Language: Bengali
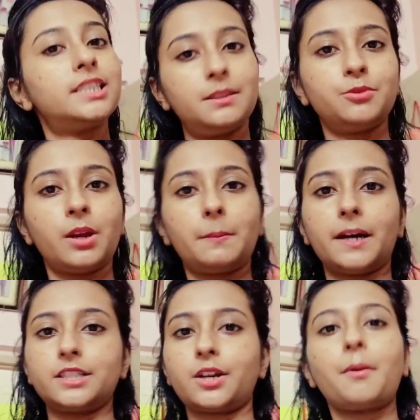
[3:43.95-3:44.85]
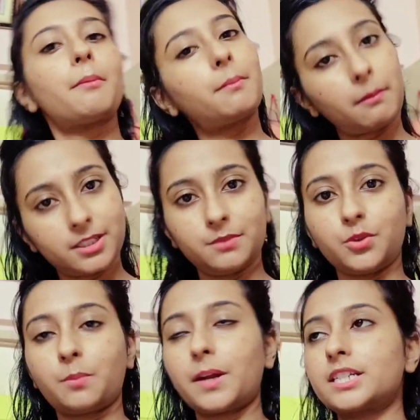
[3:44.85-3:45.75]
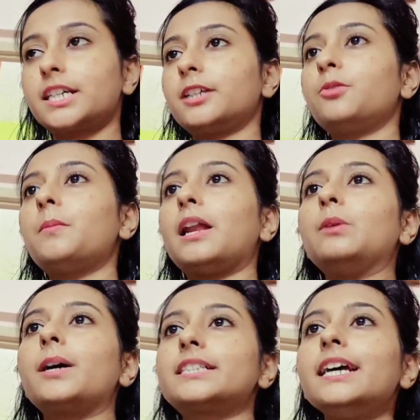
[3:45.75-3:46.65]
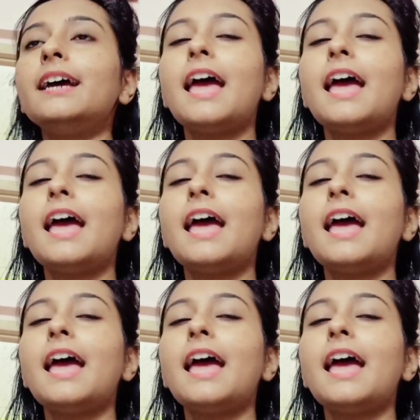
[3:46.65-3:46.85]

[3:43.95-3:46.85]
শিমুয়ের পায়েস হবে আমার বাবা শিমুয়ের পায়েস খেতে খুব ভালোবাসে